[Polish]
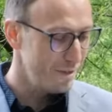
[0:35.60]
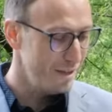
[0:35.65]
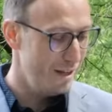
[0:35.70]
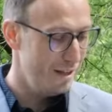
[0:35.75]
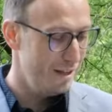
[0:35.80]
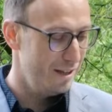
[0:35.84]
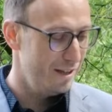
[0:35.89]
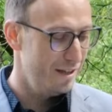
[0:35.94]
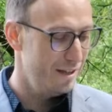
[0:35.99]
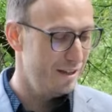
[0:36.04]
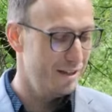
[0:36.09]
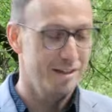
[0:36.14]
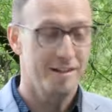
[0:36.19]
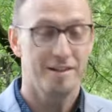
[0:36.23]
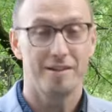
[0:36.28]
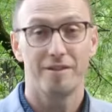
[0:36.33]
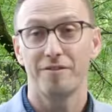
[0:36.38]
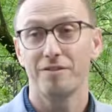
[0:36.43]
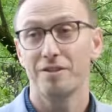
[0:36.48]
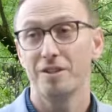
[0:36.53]

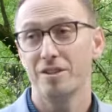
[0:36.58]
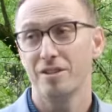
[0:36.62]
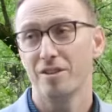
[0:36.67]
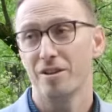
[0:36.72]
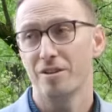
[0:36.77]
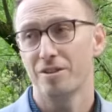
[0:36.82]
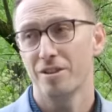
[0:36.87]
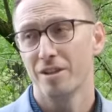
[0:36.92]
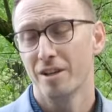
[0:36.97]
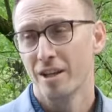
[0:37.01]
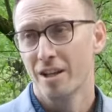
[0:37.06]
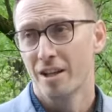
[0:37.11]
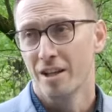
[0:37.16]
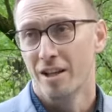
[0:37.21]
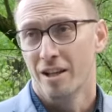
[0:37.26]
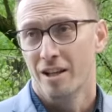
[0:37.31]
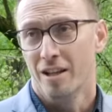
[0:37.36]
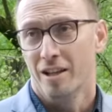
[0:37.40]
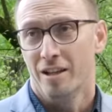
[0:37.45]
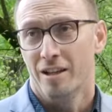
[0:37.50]
E, wcisnąć
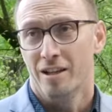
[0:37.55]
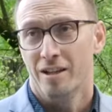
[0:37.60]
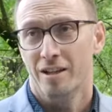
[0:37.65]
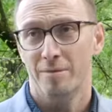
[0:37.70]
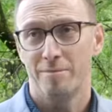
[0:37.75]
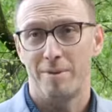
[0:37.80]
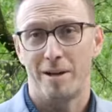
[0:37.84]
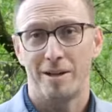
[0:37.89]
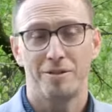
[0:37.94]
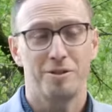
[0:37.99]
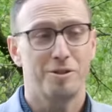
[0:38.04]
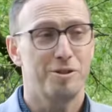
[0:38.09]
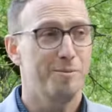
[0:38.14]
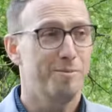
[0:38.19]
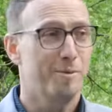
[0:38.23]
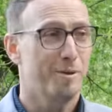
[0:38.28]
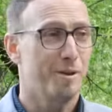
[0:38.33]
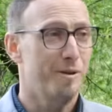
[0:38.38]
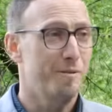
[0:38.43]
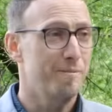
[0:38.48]
i bardzo
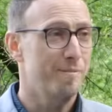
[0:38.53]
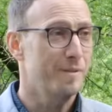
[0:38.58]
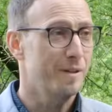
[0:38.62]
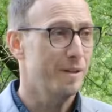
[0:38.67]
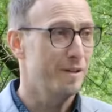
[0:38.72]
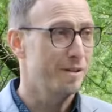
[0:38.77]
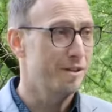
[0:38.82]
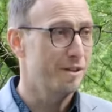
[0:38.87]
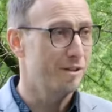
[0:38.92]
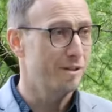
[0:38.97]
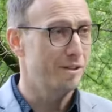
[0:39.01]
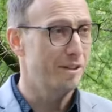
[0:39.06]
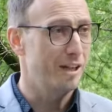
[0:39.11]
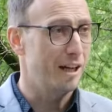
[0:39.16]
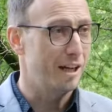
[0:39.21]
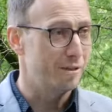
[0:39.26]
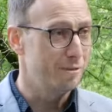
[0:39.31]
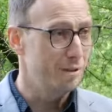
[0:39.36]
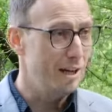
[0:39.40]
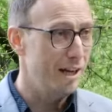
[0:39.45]
szybko się
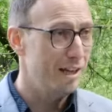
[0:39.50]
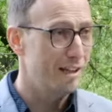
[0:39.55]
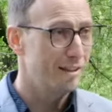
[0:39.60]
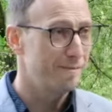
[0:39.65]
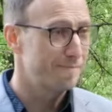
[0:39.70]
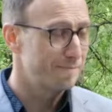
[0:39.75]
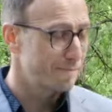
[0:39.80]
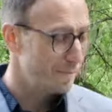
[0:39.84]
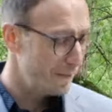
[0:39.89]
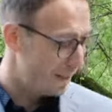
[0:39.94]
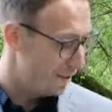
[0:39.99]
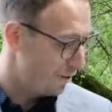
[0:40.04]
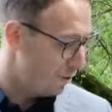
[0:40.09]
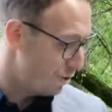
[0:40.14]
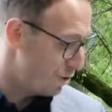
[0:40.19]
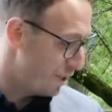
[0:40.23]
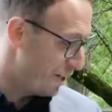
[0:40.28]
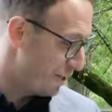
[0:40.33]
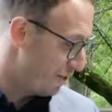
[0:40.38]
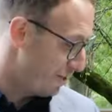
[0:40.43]
oddalił. Ale
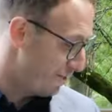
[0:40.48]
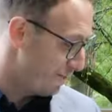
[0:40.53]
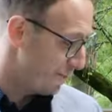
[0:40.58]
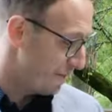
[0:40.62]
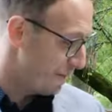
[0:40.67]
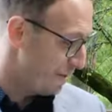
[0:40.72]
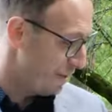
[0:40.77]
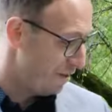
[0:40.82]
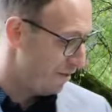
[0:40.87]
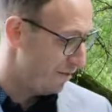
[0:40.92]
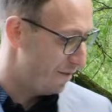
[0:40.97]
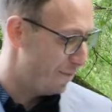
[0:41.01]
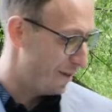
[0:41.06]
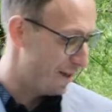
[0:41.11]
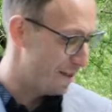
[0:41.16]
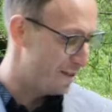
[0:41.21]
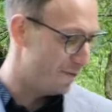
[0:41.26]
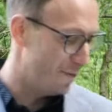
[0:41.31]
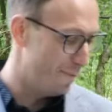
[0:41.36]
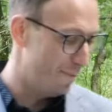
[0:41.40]
do rzeczy. Szanowni
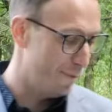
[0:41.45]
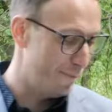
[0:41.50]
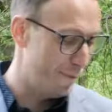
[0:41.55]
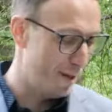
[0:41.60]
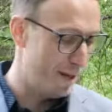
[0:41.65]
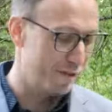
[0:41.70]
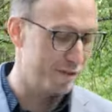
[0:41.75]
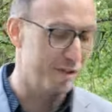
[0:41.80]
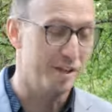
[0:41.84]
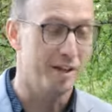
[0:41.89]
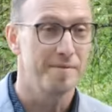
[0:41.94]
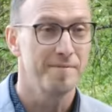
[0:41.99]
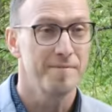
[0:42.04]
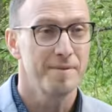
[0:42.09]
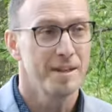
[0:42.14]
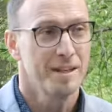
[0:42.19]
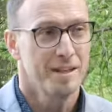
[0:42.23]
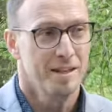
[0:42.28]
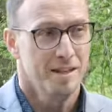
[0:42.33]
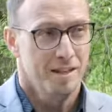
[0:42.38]
Państwo, po pierwsze,
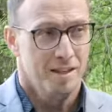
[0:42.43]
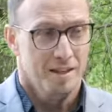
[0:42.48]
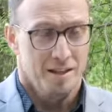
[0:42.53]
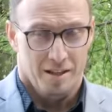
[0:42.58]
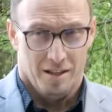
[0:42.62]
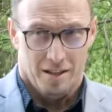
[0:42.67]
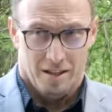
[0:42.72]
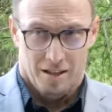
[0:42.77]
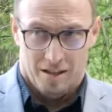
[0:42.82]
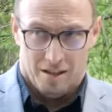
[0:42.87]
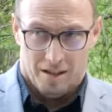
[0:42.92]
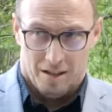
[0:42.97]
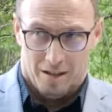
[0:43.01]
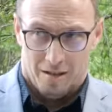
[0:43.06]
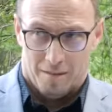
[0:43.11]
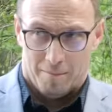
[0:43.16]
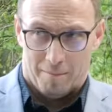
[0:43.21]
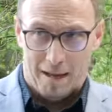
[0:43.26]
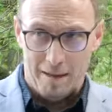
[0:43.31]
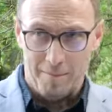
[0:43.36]

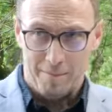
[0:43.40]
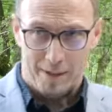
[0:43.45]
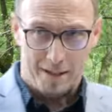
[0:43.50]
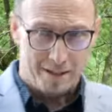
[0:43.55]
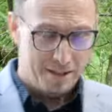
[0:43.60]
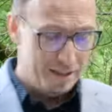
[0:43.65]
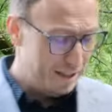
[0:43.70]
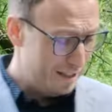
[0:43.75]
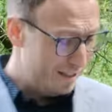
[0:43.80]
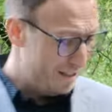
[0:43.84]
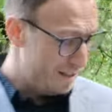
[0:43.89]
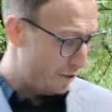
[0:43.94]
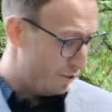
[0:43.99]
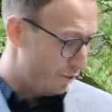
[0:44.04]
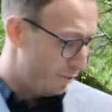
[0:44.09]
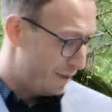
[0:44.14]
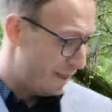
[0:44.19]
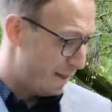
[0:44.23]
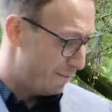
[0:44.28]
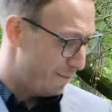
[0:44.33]
pan prezydent
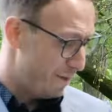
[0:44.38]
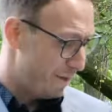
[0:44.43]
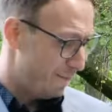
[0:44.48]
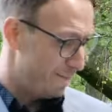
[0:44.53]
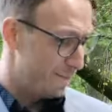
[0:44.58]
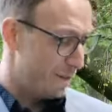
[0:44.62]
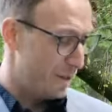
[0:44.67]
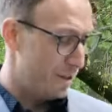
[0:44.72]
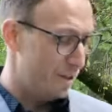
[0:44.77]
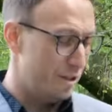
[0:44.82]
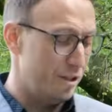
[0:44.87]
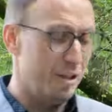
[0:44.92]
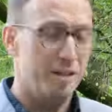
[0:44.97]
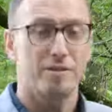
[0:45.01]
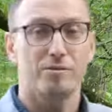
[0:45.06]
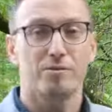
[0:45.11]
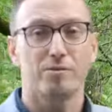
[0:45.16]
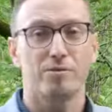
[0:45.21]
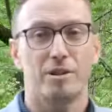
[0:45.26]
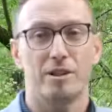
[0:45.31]
zarzuca mi,
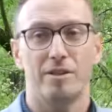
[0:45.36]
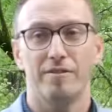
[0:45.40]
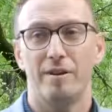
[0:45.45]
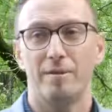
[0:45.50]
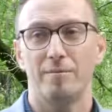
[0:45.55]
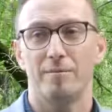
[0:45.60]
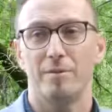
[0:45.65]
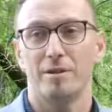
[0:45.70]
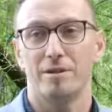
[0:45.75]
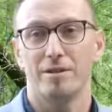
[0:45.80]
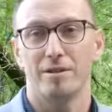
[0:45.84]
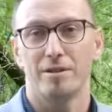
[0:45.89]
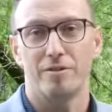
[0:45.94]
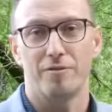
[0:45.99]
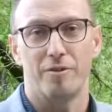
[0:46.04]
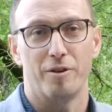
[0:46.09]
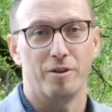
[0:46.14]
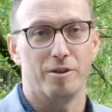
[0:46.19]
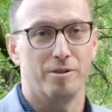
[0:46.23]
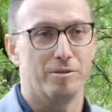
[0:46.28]
że ukrywam
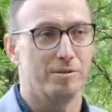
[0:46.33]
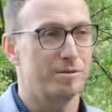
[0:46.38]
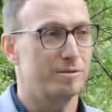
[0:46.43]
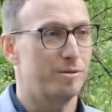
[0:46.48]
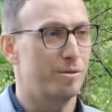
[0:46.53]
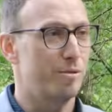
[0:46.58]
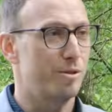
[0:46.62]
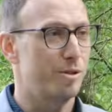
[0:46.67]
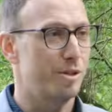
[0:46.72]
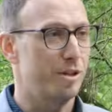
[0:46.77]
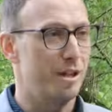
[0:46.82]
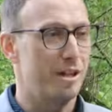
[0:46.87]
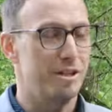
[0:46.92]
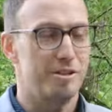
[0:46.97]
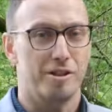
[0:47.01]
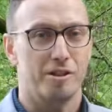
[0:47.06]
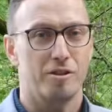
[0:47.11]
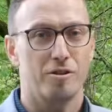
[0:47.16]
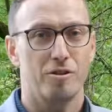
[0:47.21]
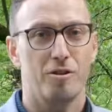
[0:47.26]
swoją drużynę,
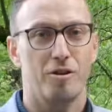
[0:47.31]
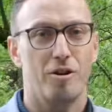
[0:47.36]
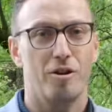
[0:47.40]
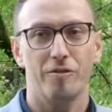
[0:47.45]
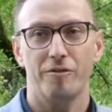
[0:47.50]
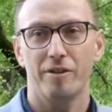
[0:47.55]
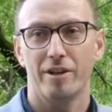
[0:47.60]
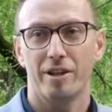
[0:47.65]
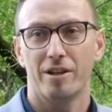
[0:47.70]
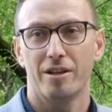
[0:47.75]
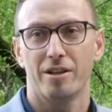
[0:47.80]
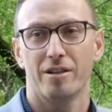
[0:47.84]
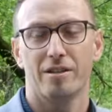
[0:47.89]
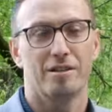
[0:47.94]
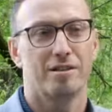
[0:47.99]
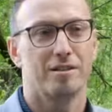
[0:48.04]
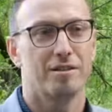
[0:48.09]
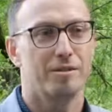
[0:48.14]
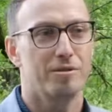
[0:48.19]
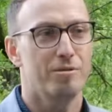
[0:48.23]
że kogokolwiek
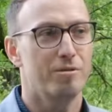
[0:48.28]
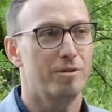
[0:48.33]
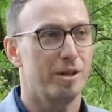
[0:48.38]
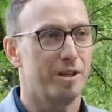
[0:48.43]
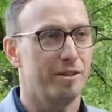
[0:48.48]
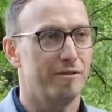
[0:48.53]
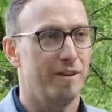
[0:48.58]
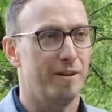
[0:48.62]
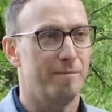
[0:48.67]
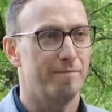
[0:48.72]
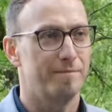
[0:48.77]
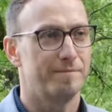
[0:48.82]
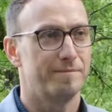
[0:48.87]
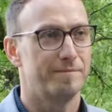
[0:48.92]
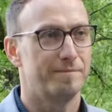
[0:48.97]
ukrywam.